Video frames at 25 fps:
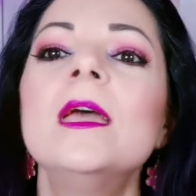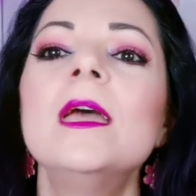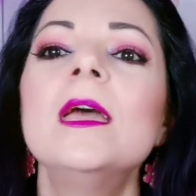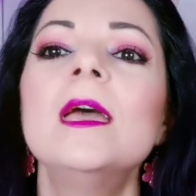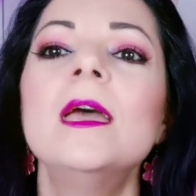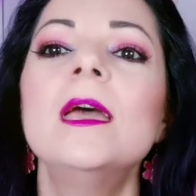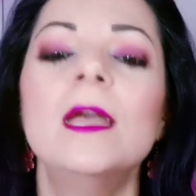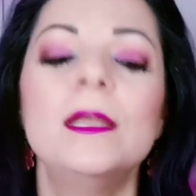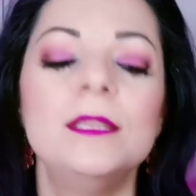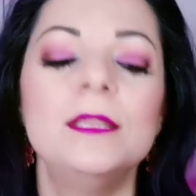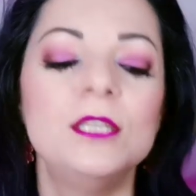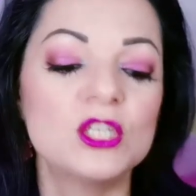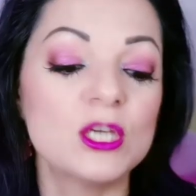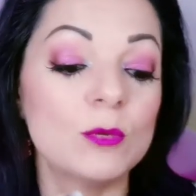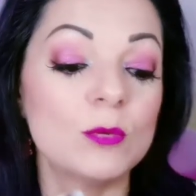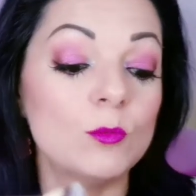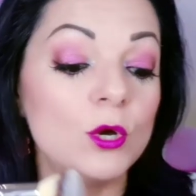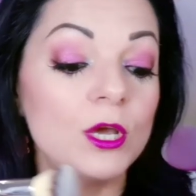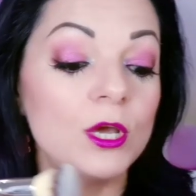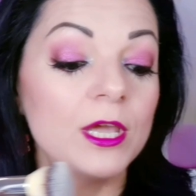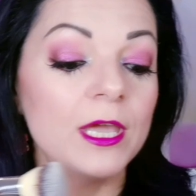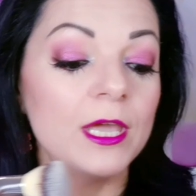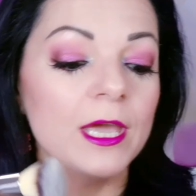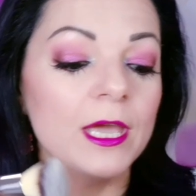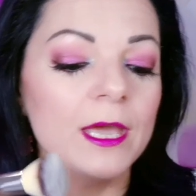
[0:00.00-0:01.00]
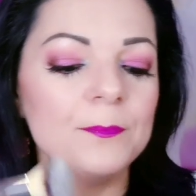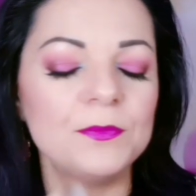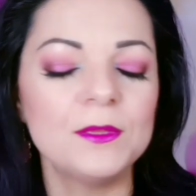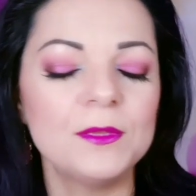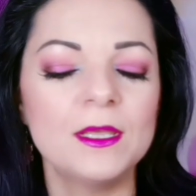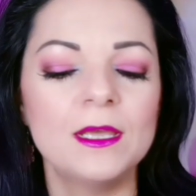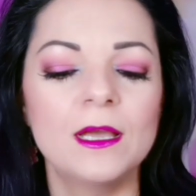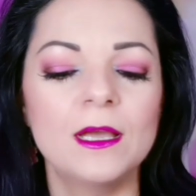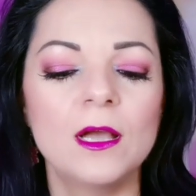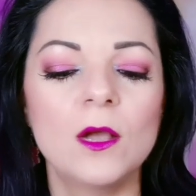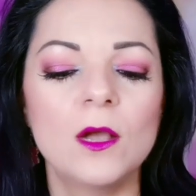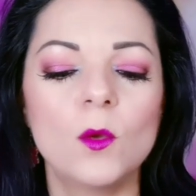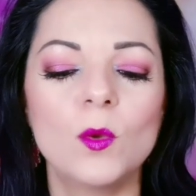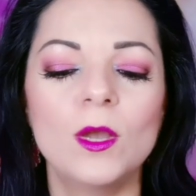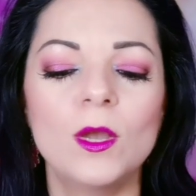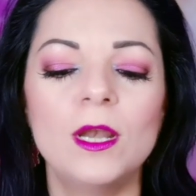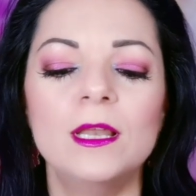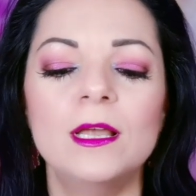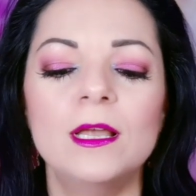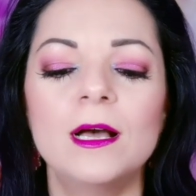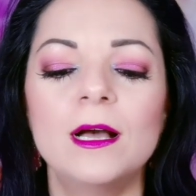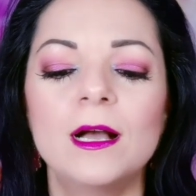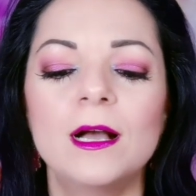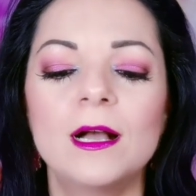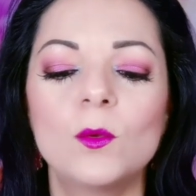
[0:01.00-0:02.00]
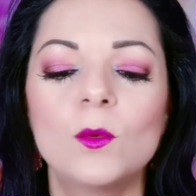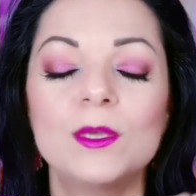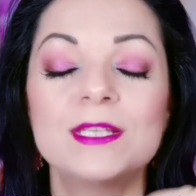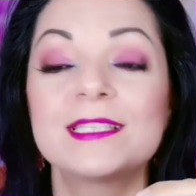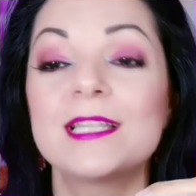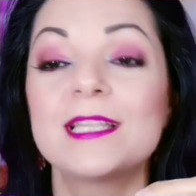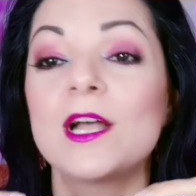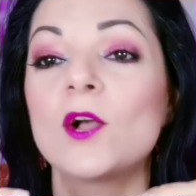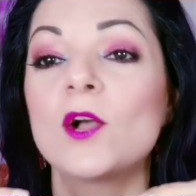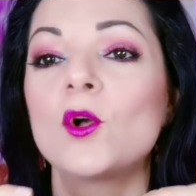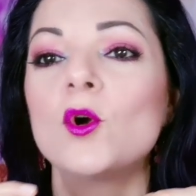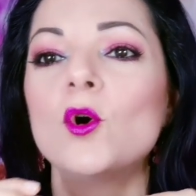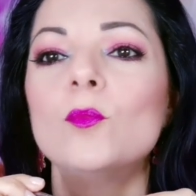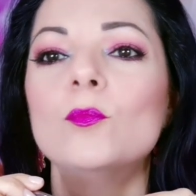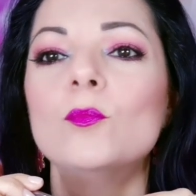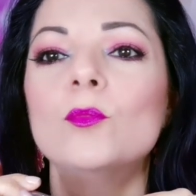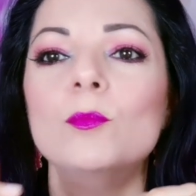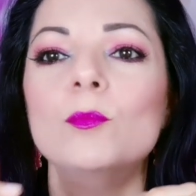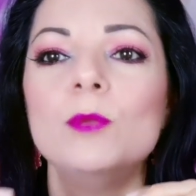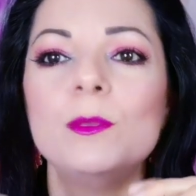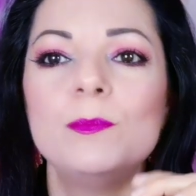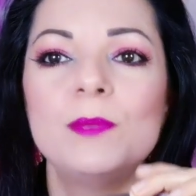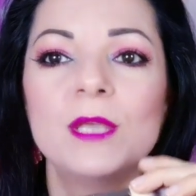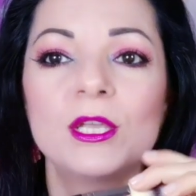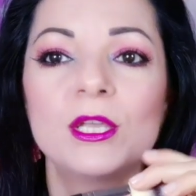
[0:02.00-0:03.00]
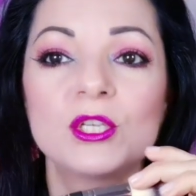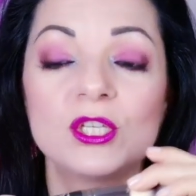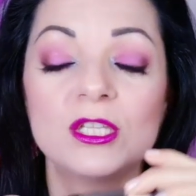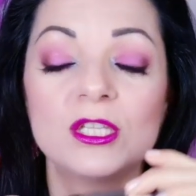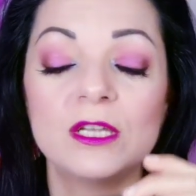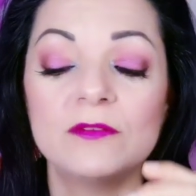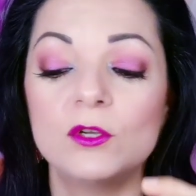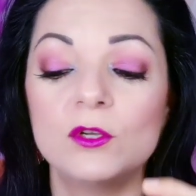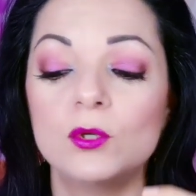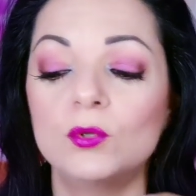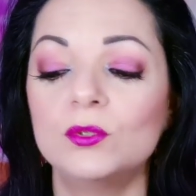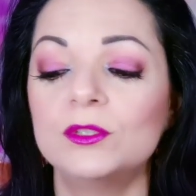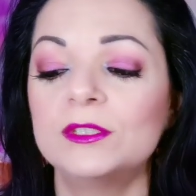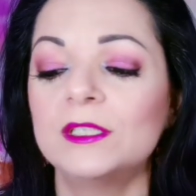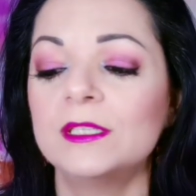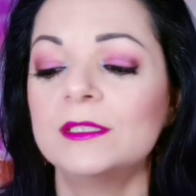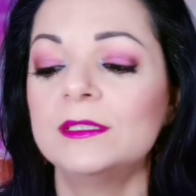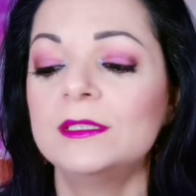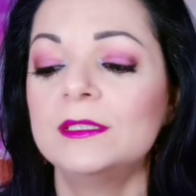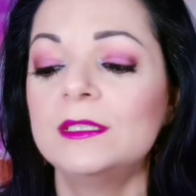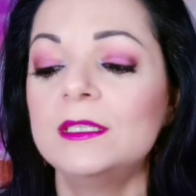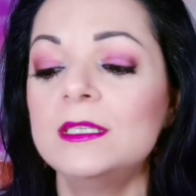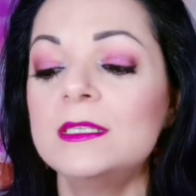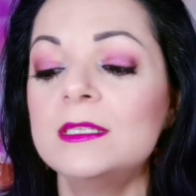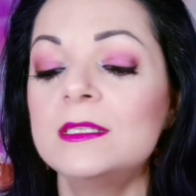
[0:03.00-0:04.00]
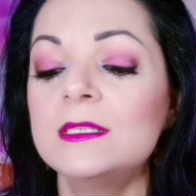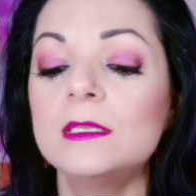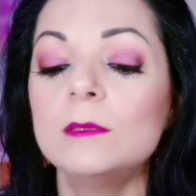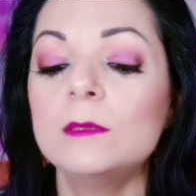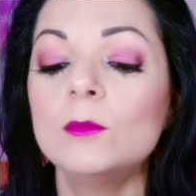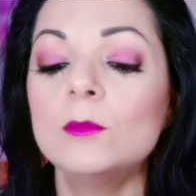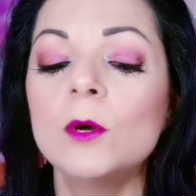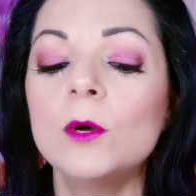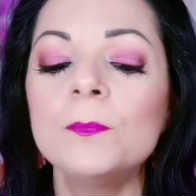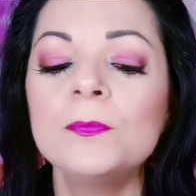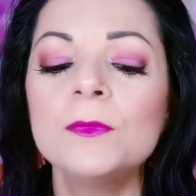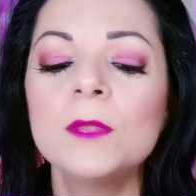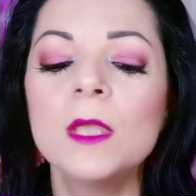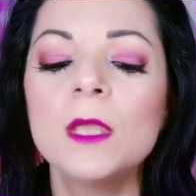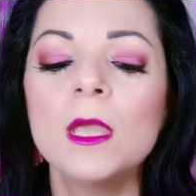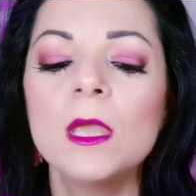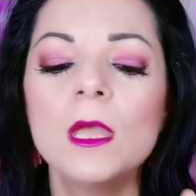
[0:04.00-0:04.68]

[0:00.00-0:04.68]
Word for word: eh, diciamo che eh, quella, questa combo mi piace davvero tantissimo,